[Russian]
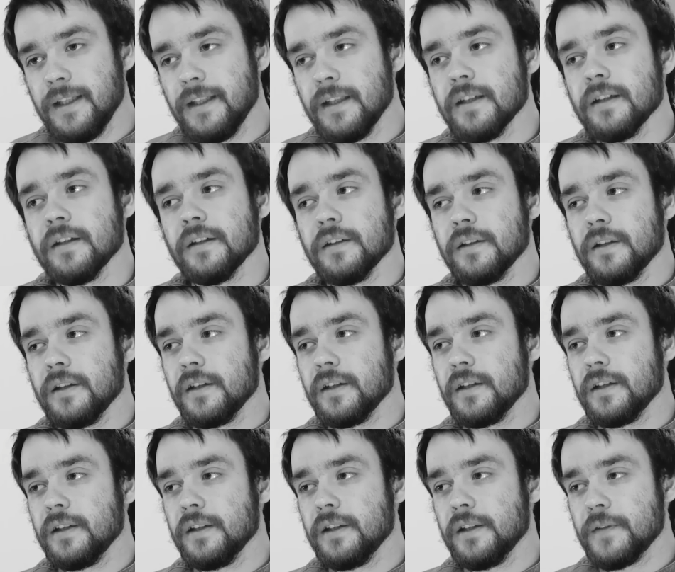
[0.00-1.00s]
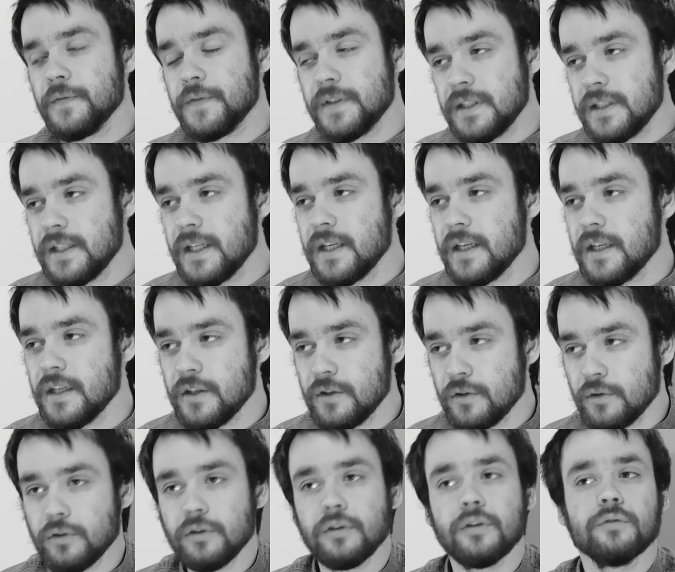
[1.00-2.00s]
И э, все
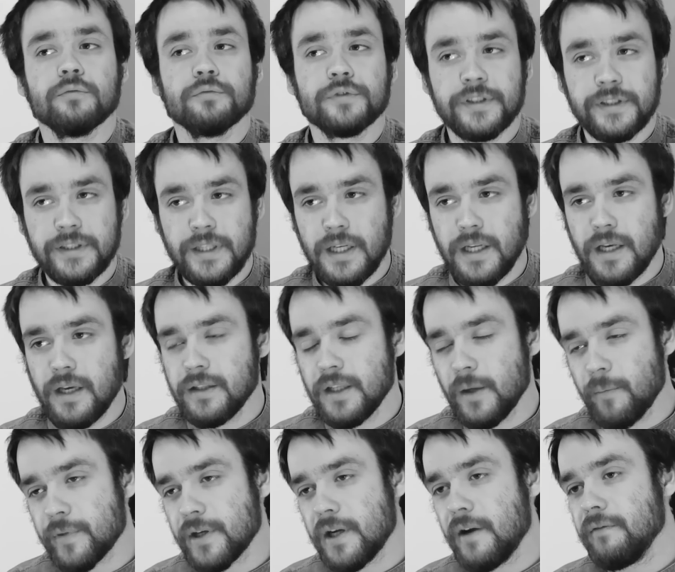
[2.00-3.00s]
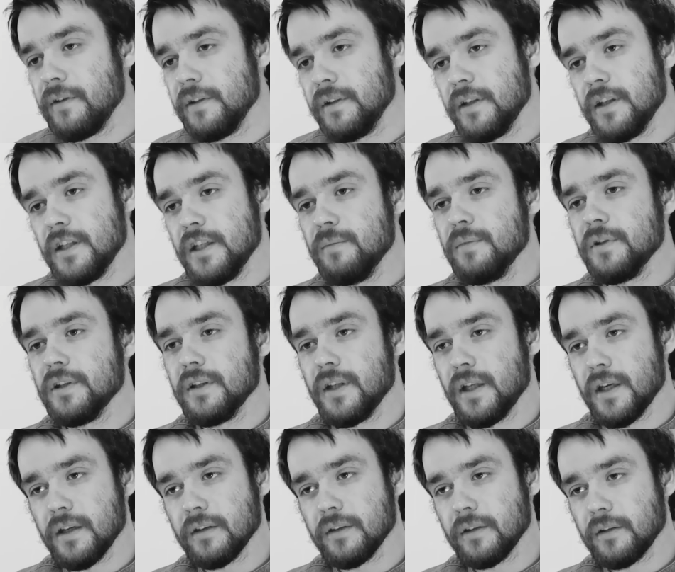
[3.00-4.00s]
ее усилия направлены
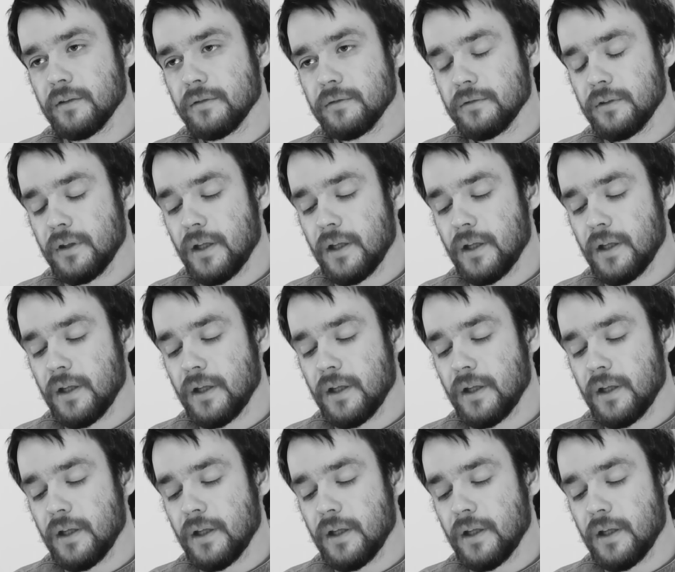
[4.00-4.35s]
именно на это